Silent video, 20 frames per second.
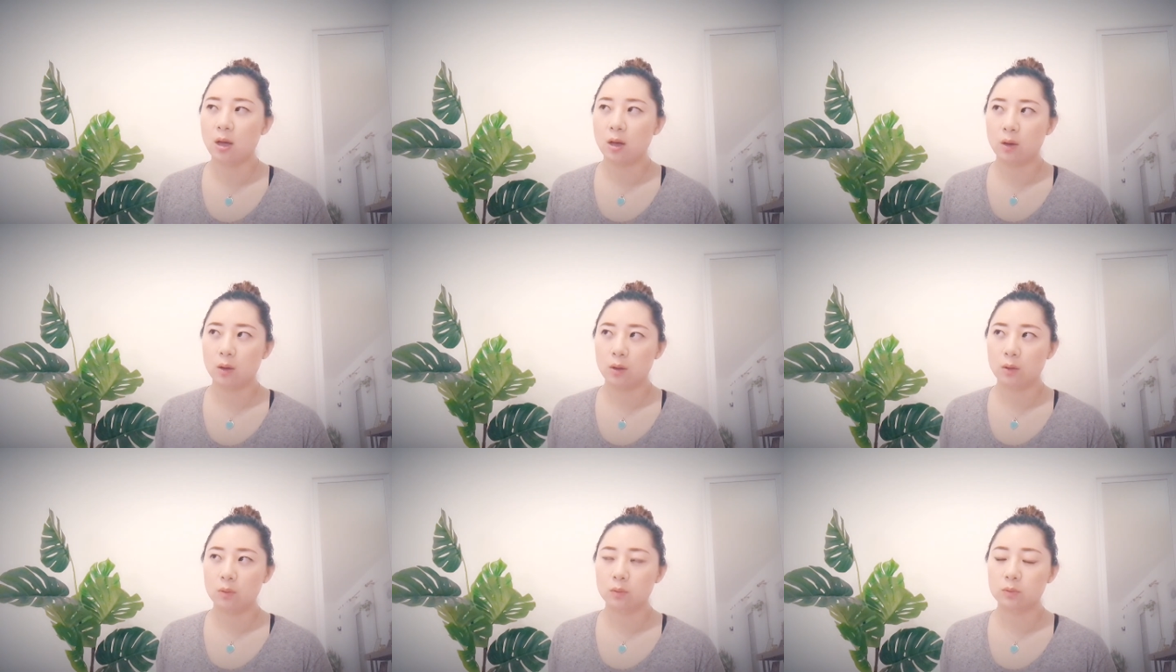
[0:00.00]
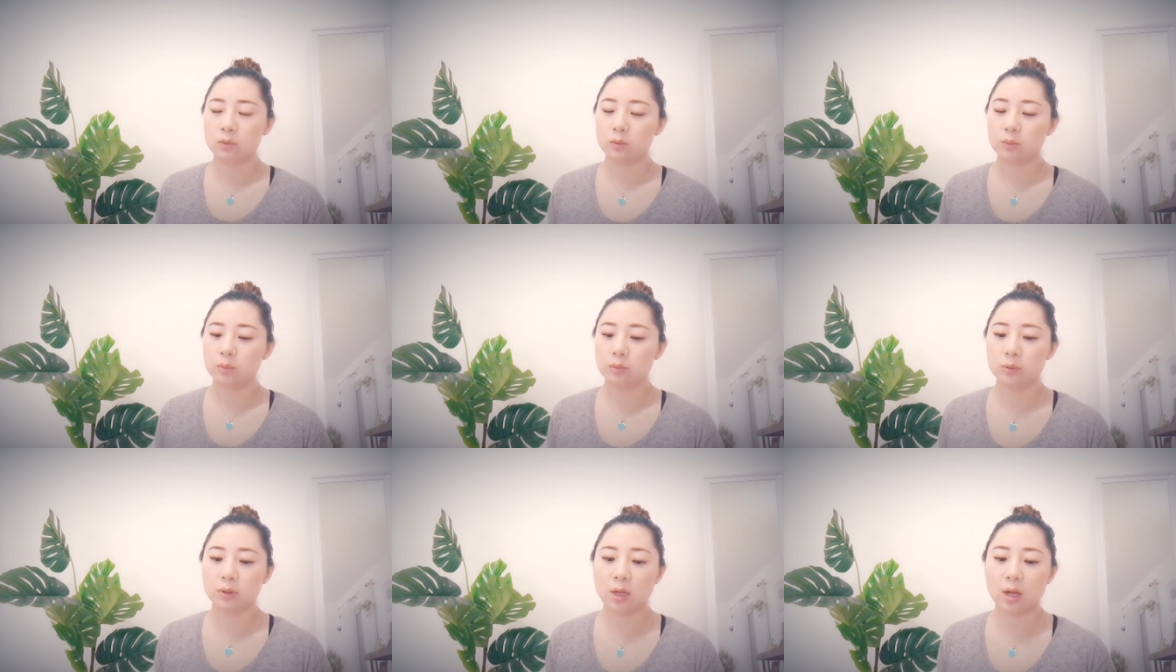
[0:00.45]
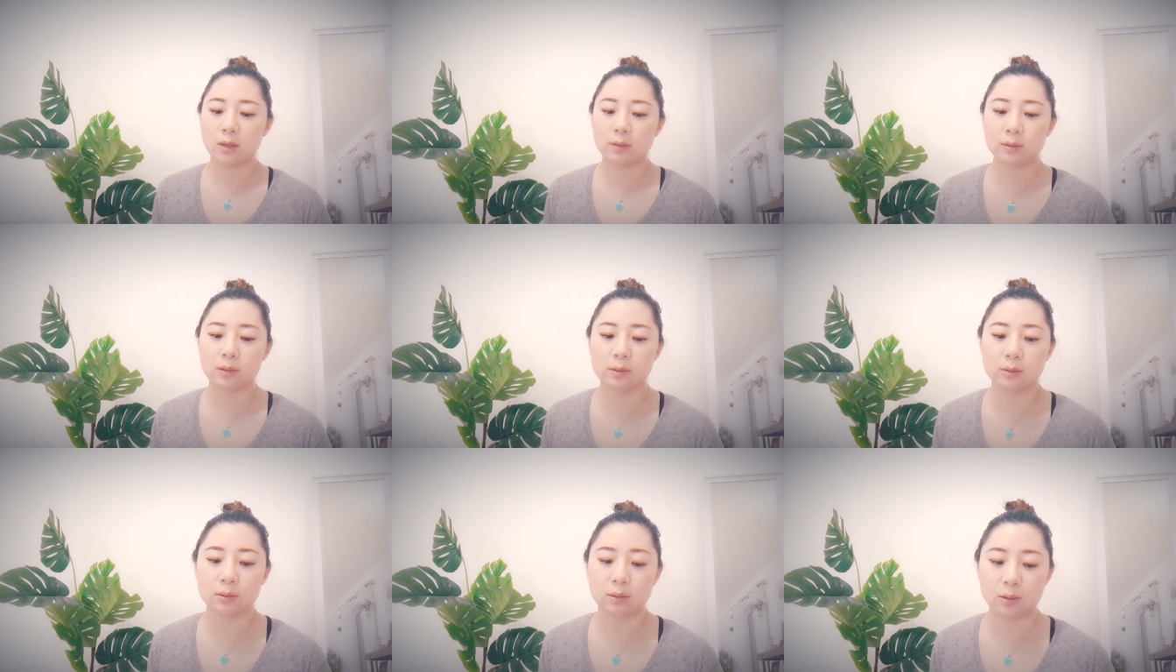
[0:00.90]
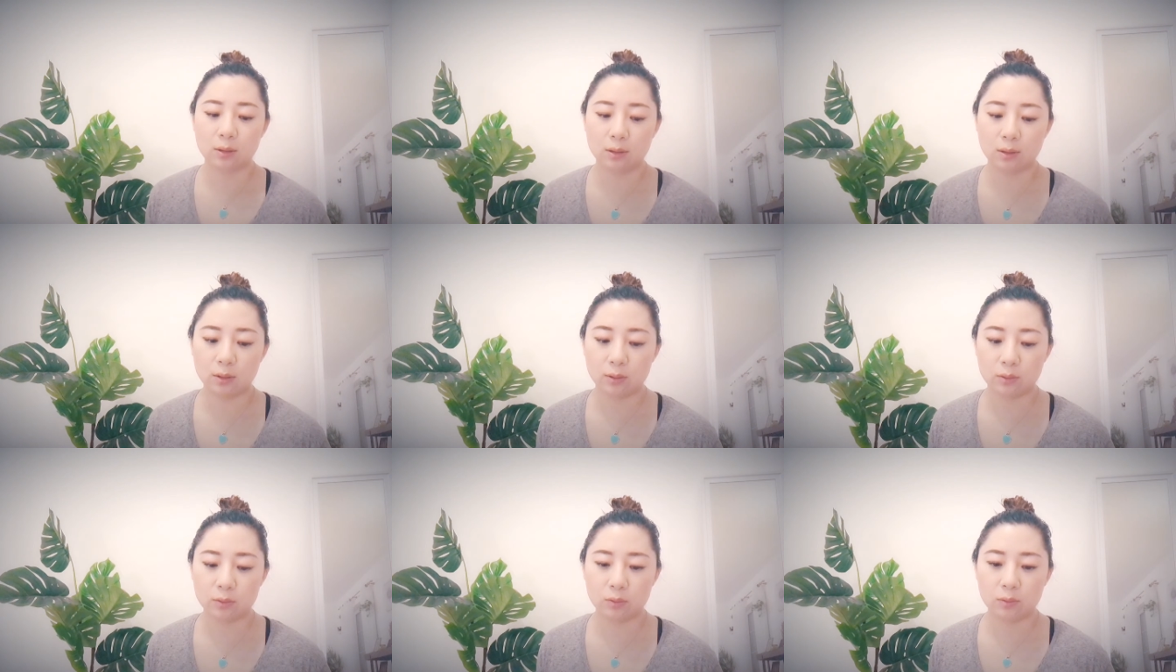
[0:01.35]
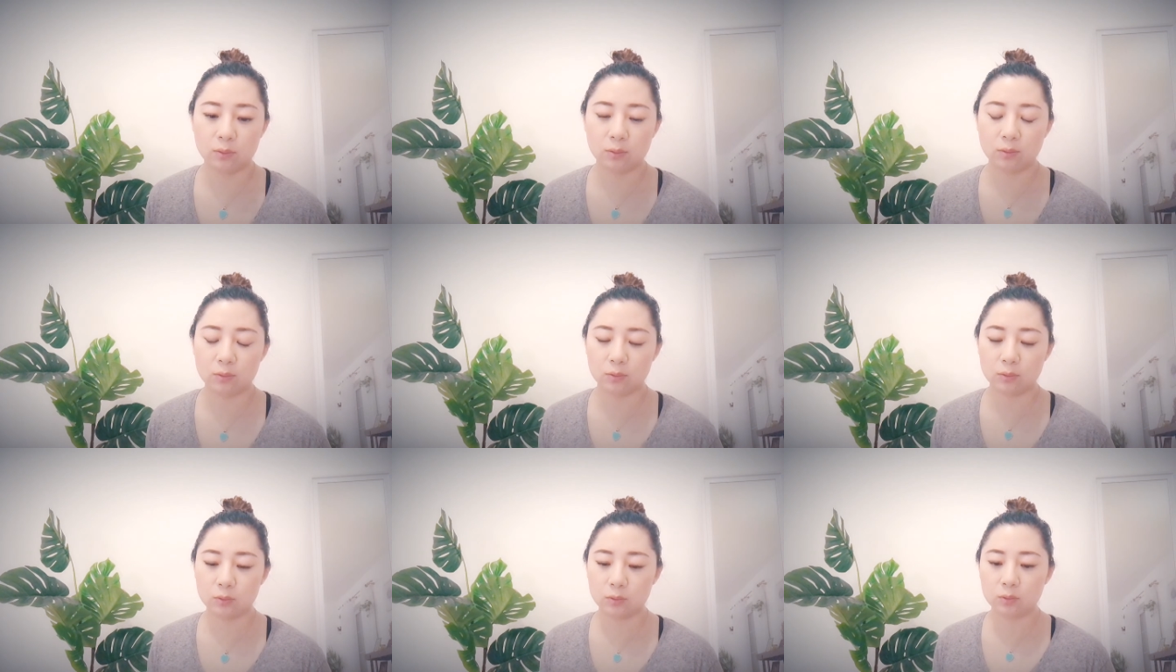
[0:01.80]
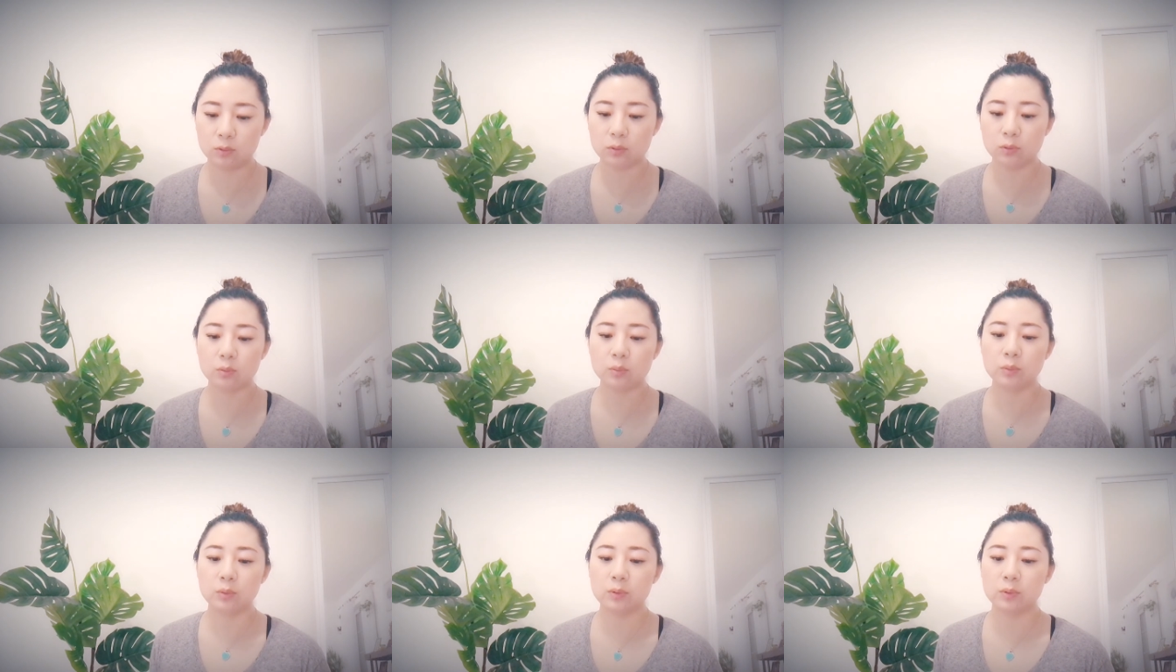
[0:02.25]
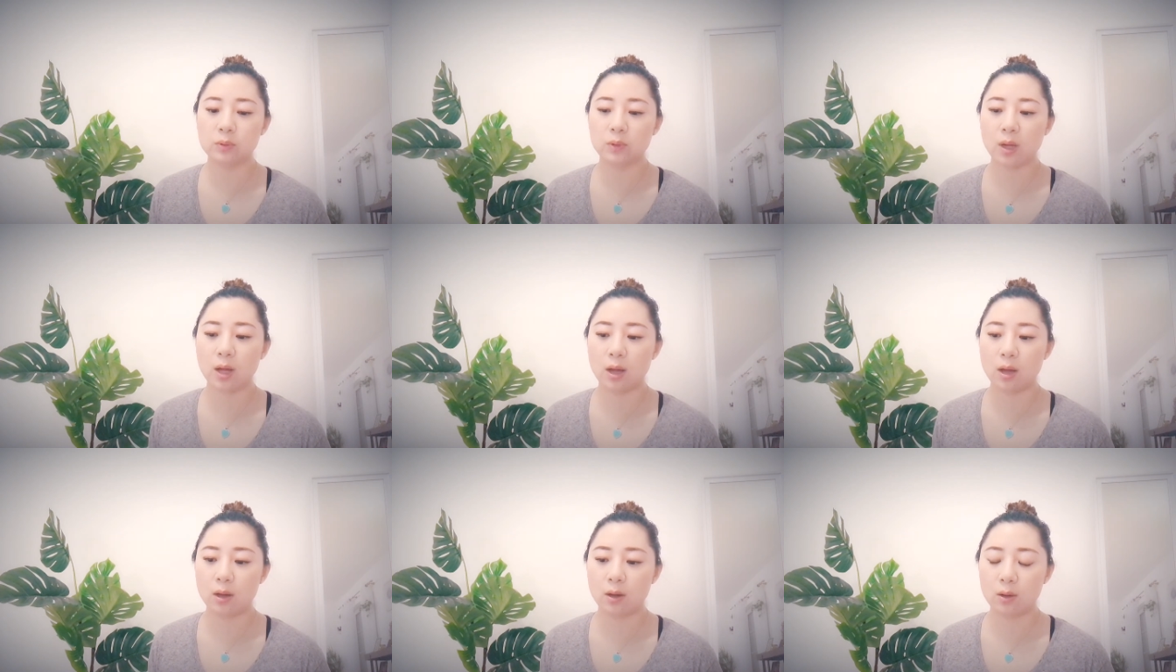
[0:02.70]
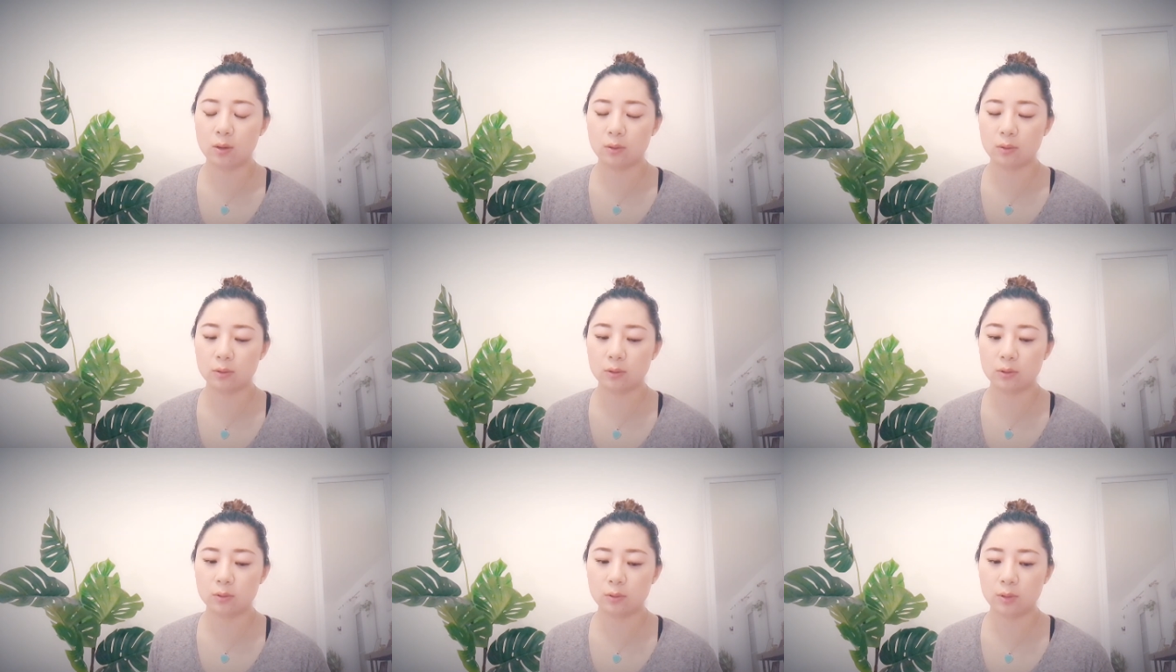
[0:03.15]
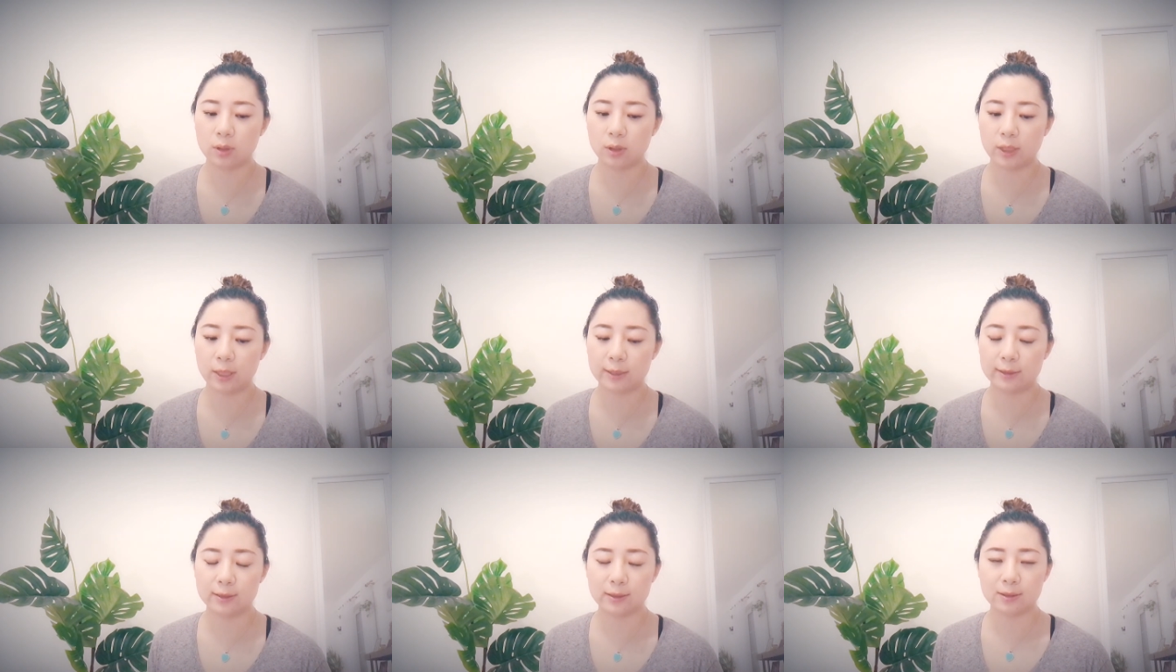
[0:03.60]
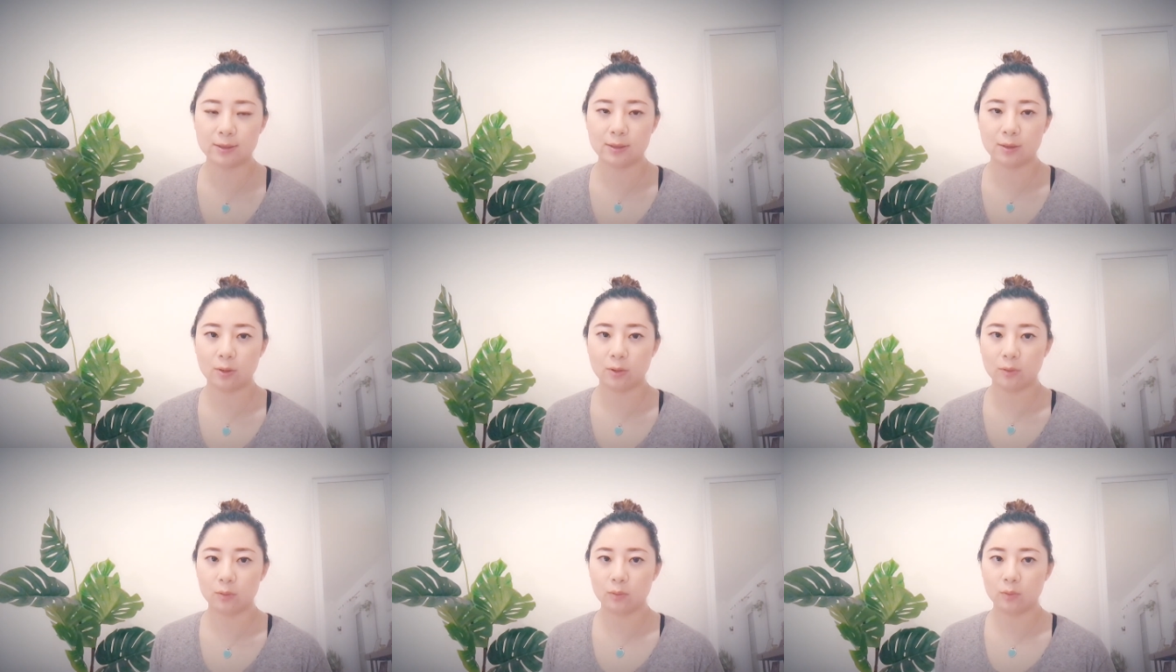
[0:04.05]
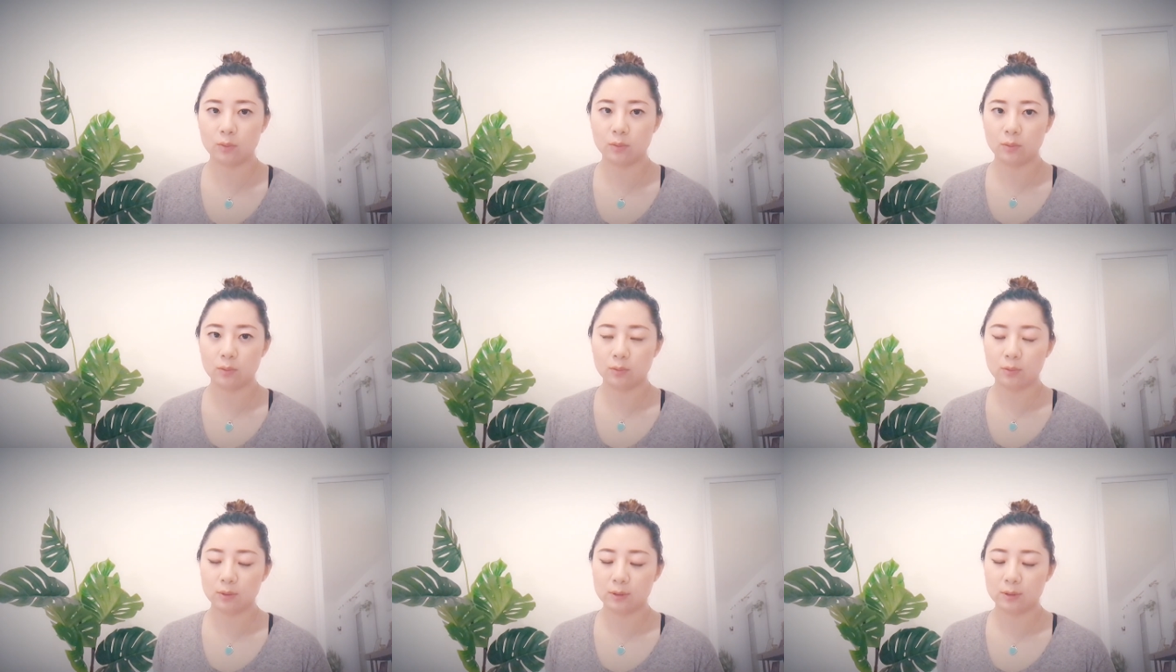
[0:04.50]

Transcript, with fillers: 嗯，我就不知道，呃，就需不需要说给自己有